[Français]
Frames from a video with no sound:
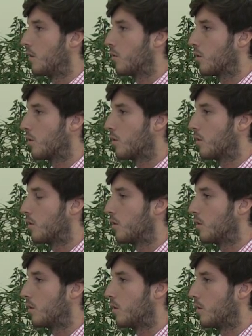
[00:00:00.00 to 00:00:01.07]
Donc
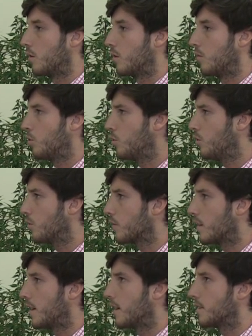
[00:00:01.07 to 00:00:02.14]
beaucoup
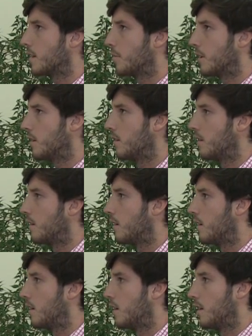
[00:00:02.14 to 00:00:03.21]
sont allés à Schema.
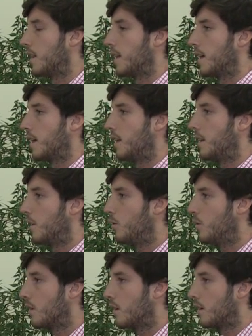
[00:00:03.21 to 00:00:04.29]
Il y a
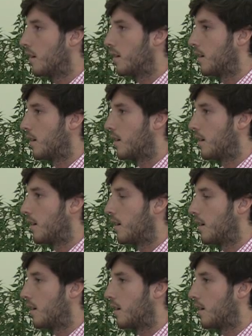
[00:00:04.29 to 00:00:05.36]
eu un,
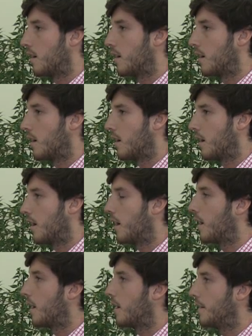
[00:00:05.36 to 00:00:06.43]
un
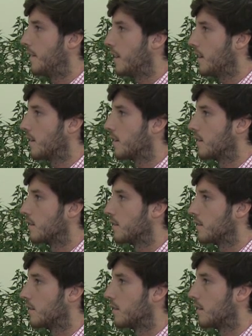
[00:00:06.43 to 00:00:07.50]
à l'EDEC
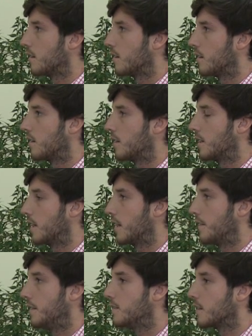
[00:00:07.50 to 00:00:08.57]
euh, qui est à
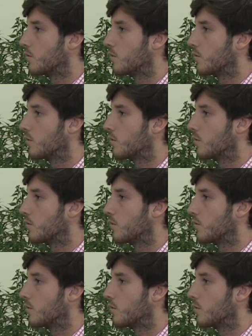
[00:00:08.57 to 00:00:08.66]
Nice